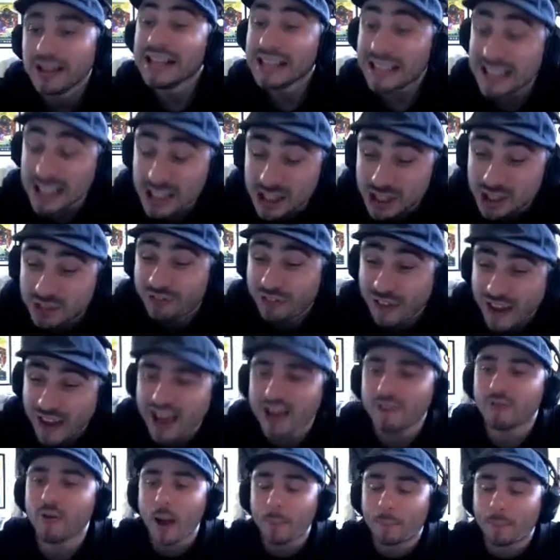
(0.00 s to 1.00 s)
Qui se fait
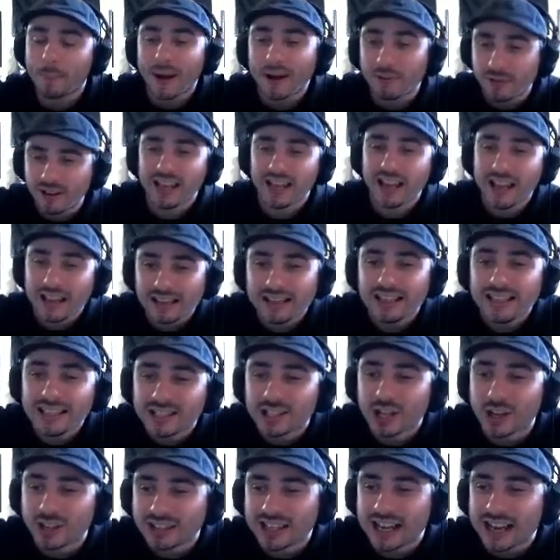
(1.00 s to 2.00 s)
avoir par, vous voyez,
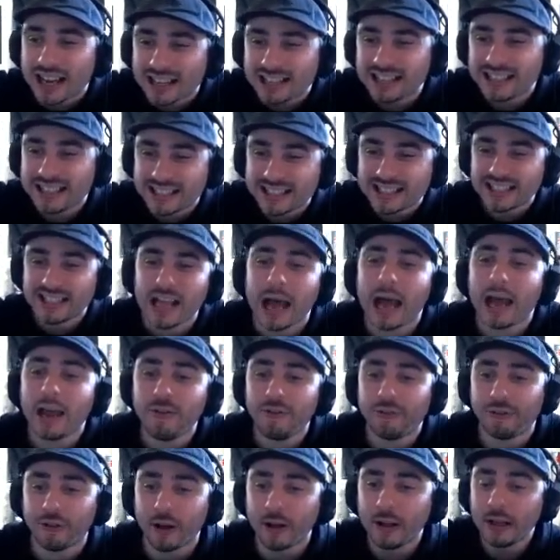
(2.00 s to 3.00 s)
Instant RX
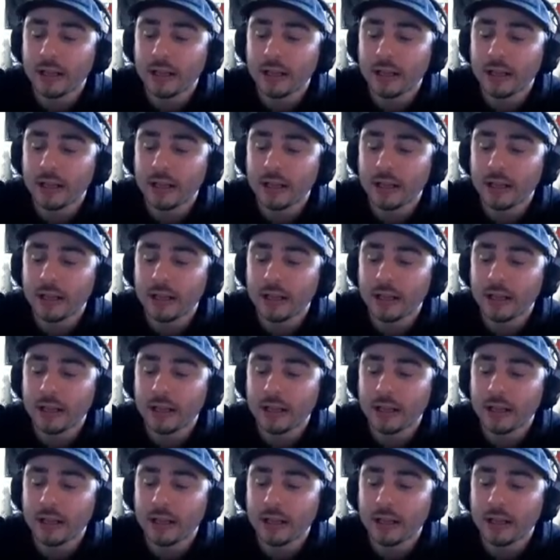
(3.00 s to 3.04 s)
Knife.